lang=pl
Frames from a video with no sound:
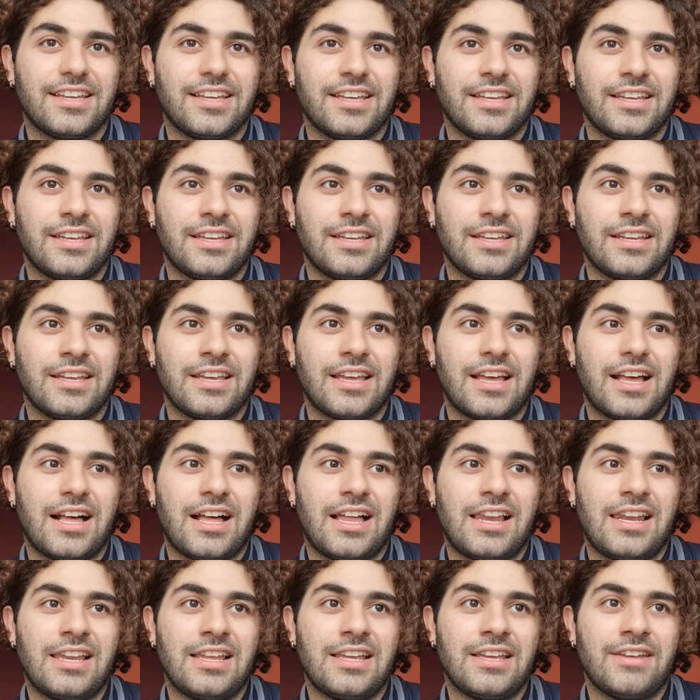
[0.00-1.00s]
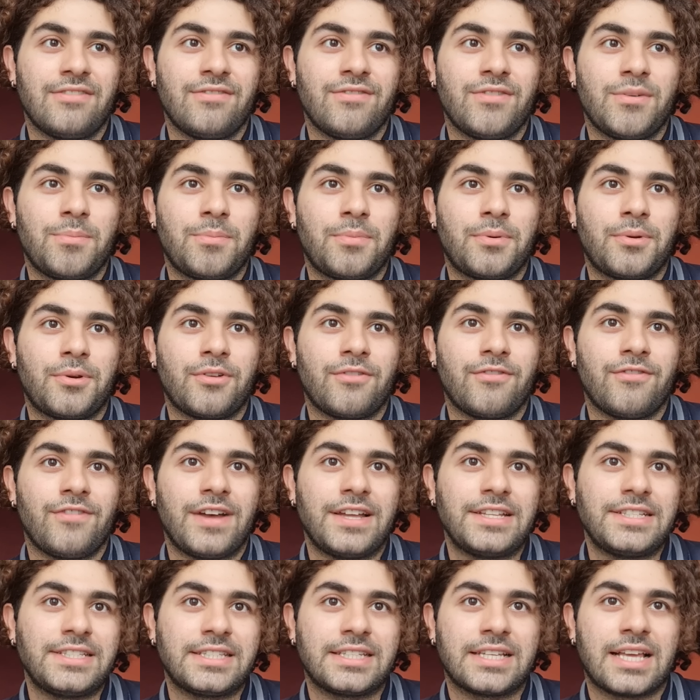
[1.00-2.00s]
e, ale
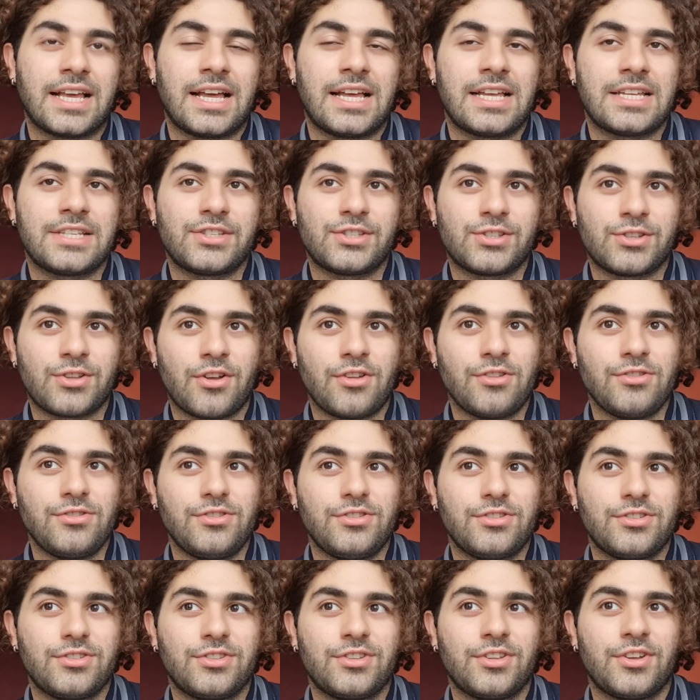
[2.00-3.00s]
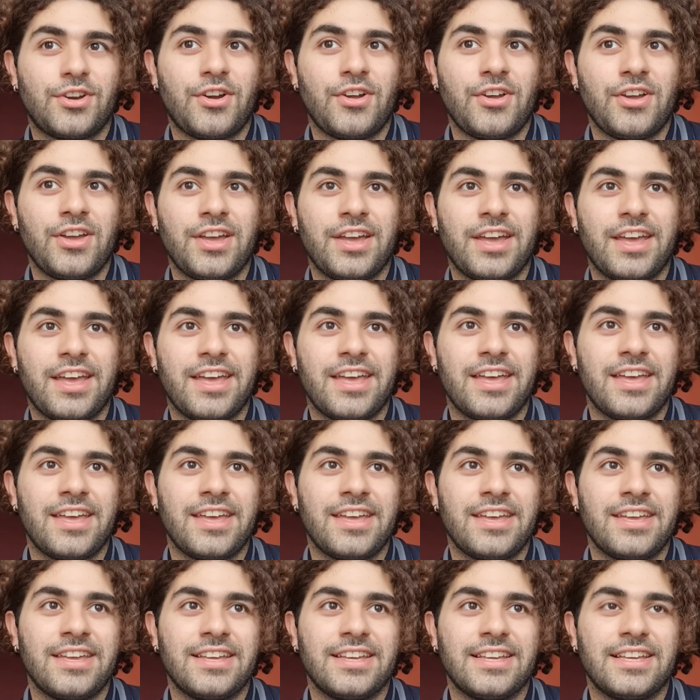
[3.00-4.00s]
wyprowadzka stąd
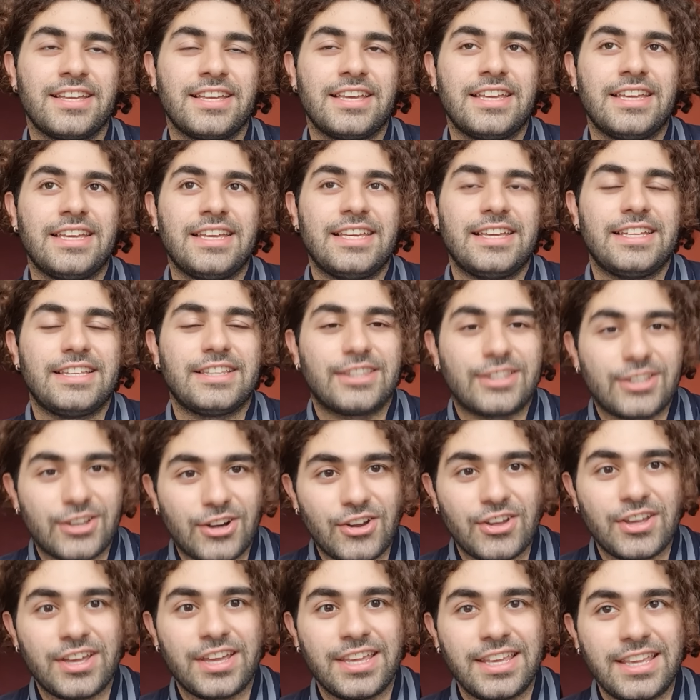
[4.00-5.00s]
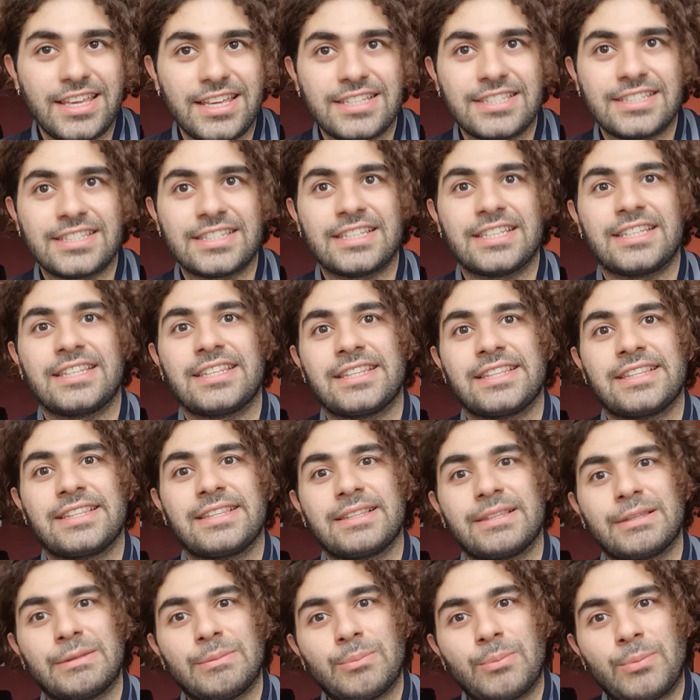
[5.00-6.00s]
trochę, trochę jest
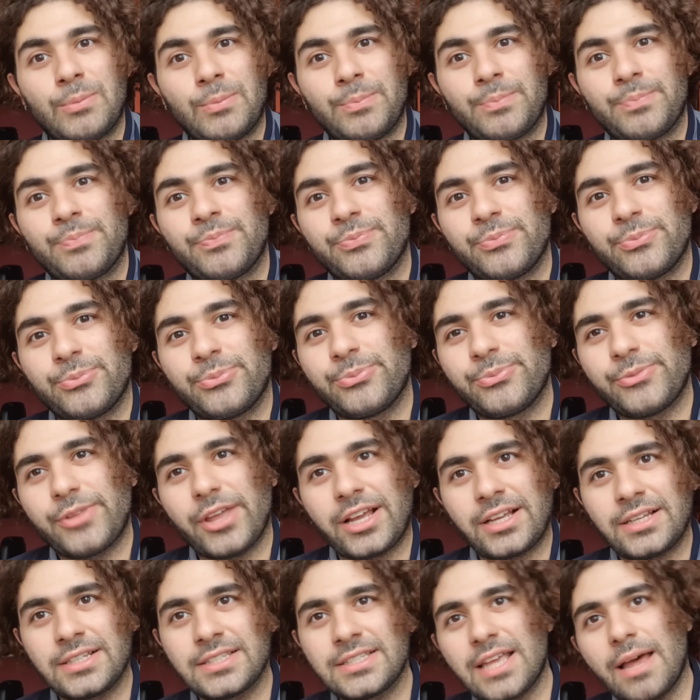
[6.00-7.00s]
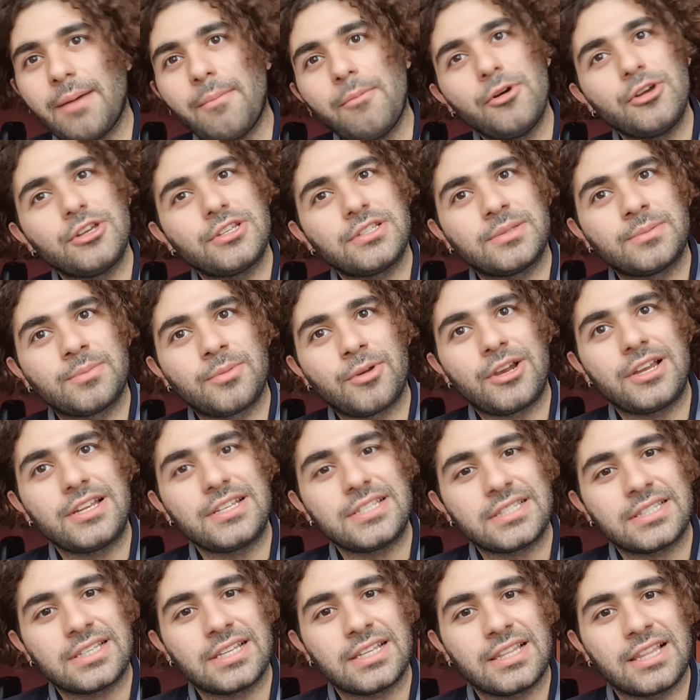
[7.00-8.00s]
tak samo jest
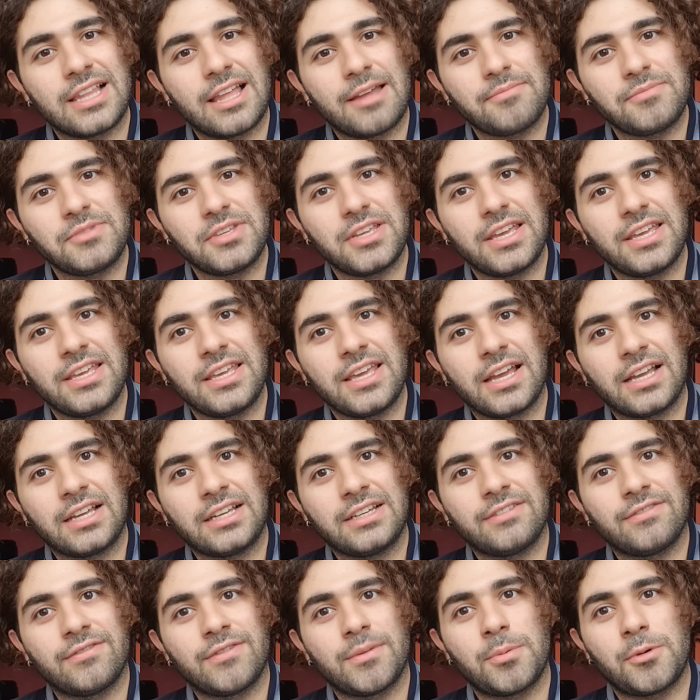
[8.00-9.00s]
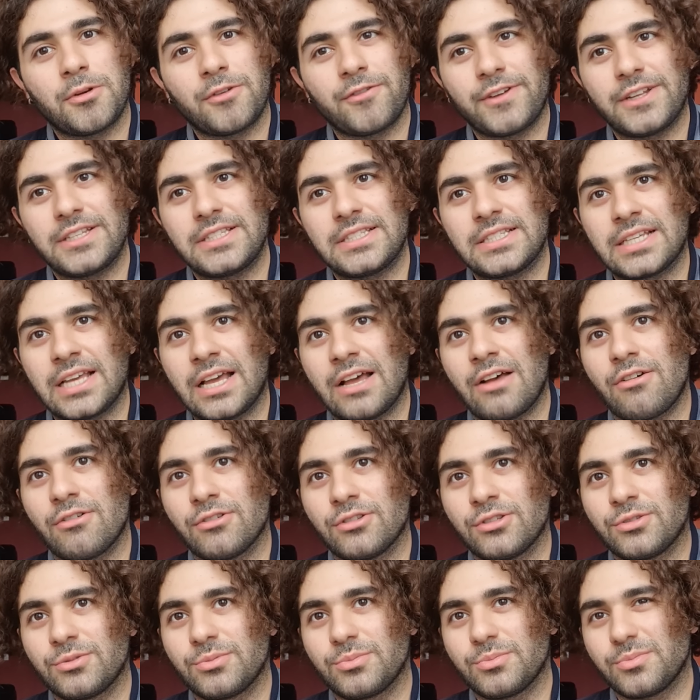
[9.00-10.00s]
bolesne dla mnie jak wyprowadzka
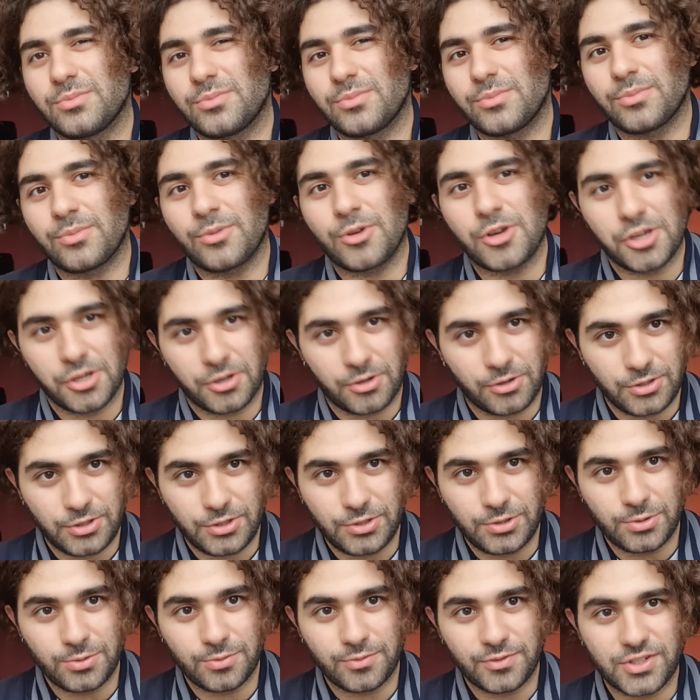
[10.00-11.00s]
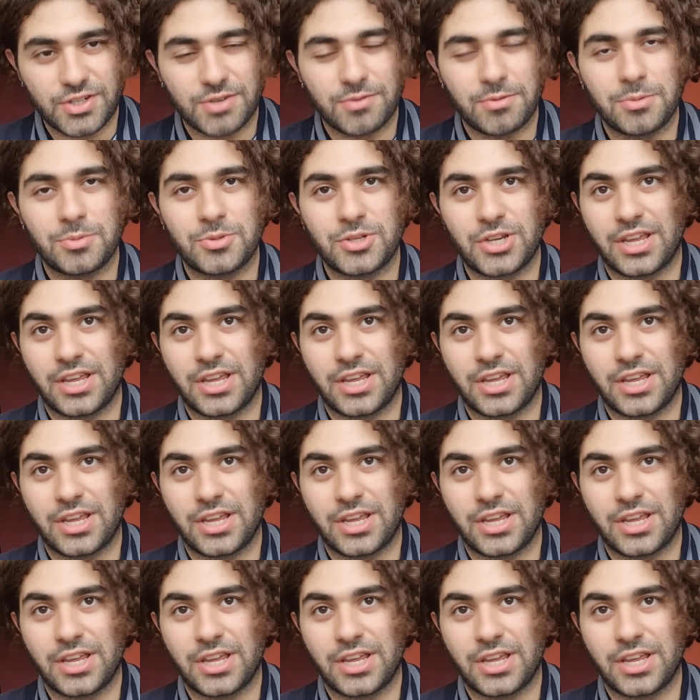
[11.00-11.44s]
od moich rodziców, żeby